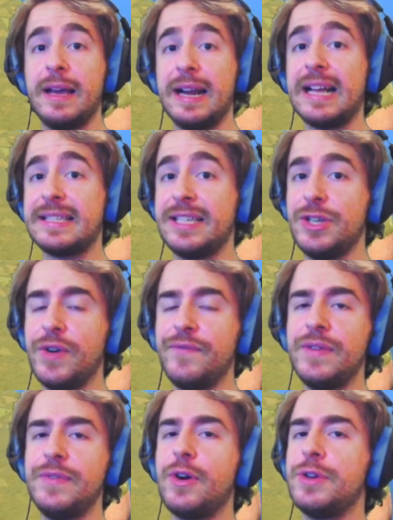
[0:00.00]
Ragazzi,
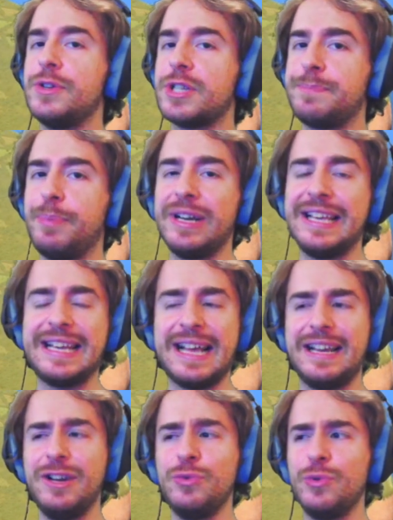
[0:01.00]
non vi voglio
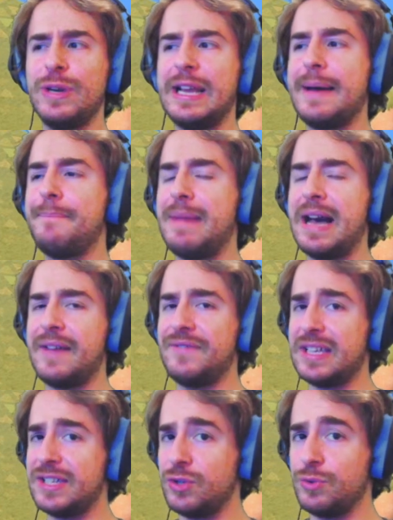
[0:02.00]
spoilerare nulla, ma
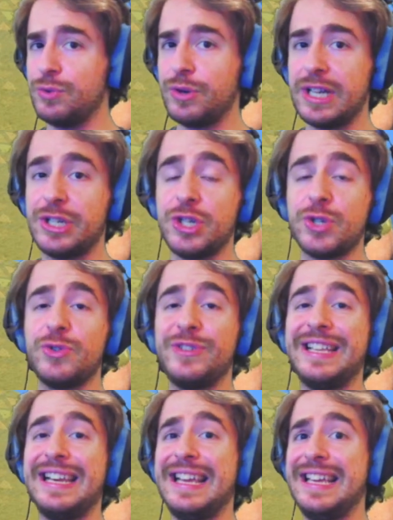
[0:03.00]
vi assicuro che ci sono
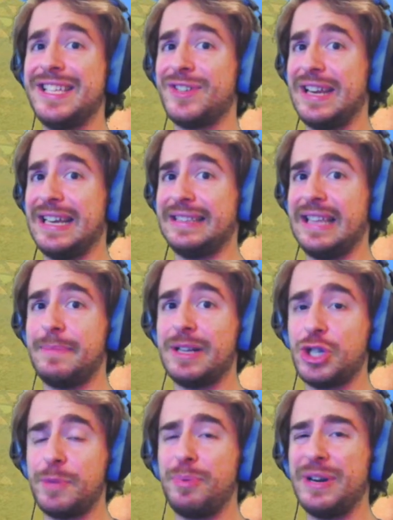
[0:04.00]
delle isole a
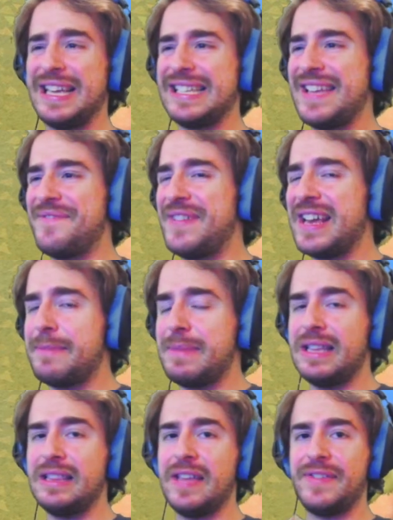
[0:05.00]
tema giapponese
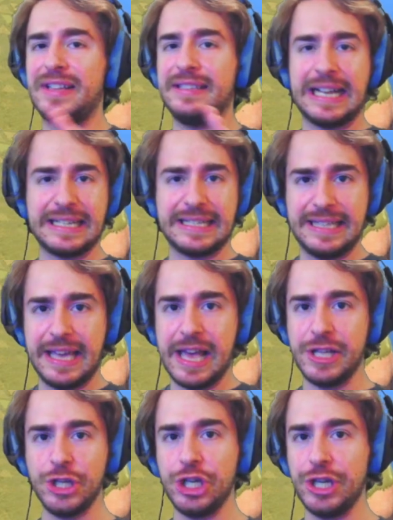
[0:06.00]
veramente fantastiche
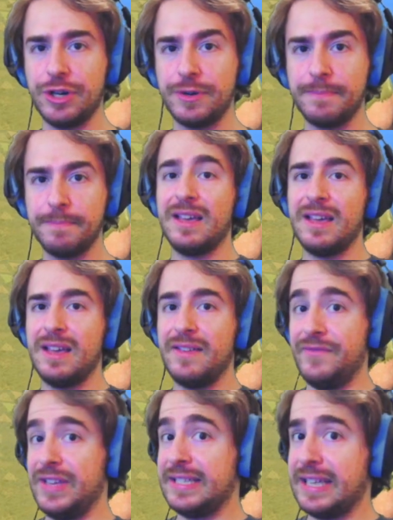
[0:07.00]
in giro.
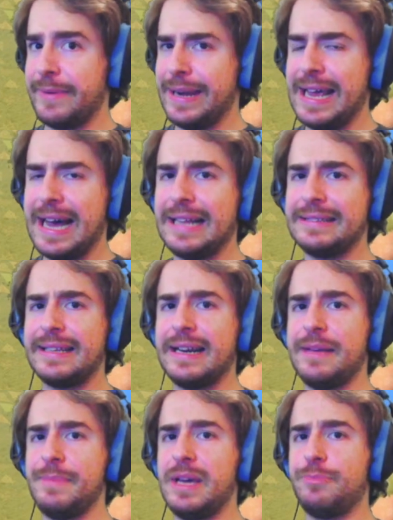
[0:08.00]
Viste quelle
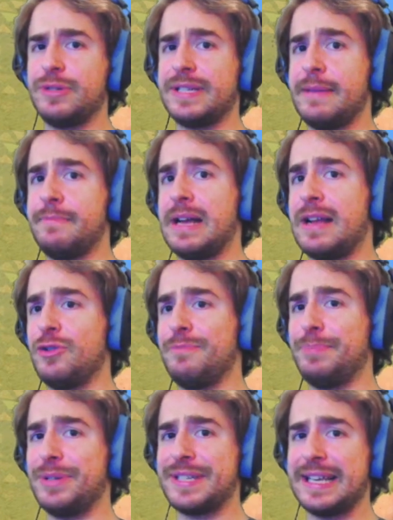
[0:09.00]
altre, la mia può sembrare
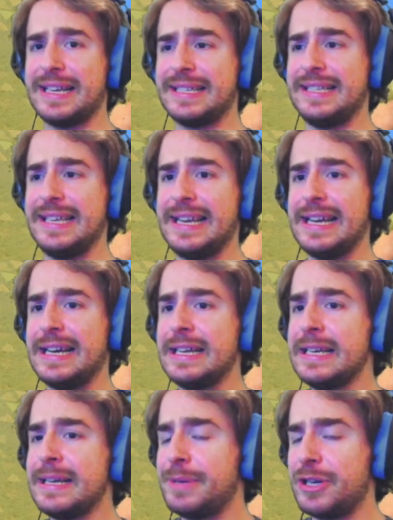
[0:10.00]
un po' scarsina,
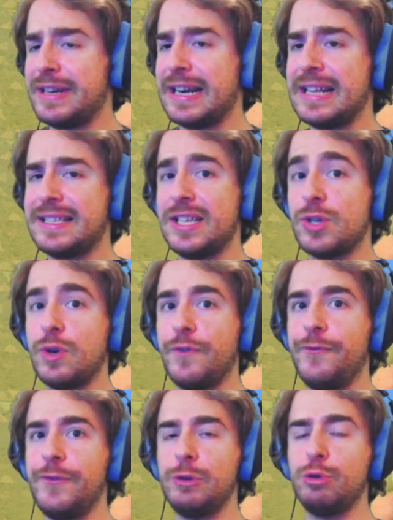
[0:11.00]
però ragazzi sono
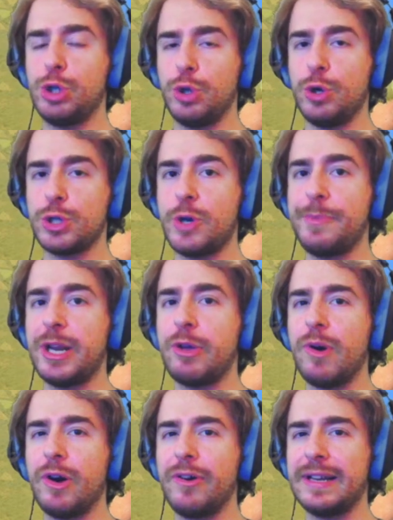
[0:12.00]
fiducioso
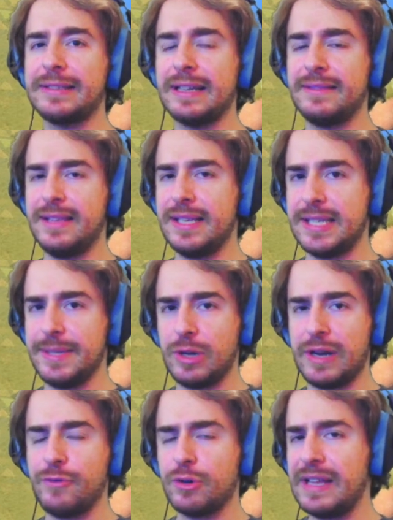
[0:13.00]
perché ho ancora
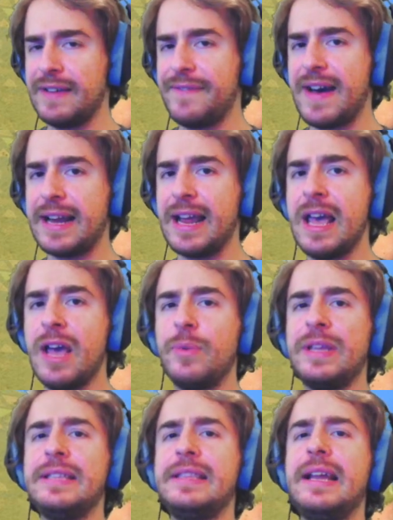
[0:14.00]
tantissimo lavoro da fare,
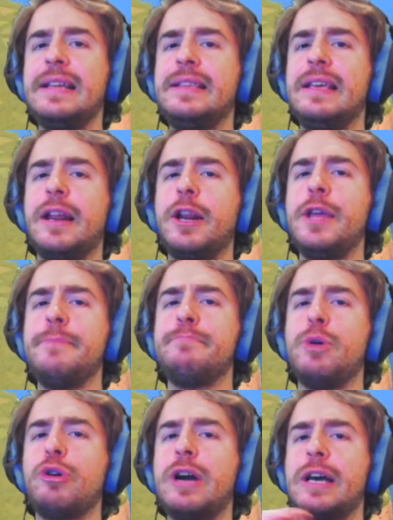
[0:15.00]
quindi direi di
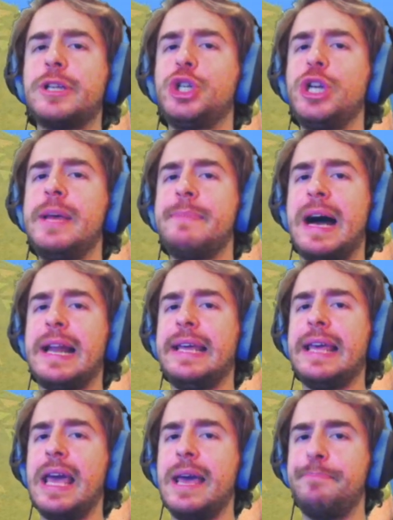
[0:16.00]
rimboccarci le
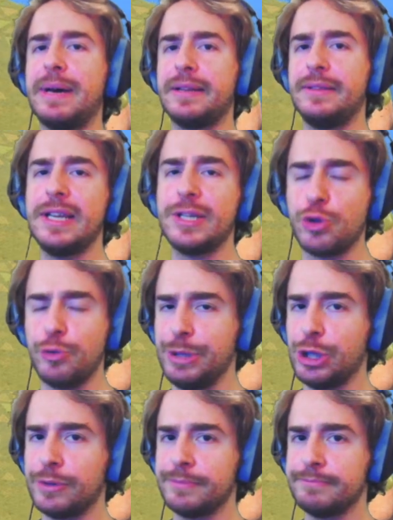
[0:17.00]
maniche e partire subito.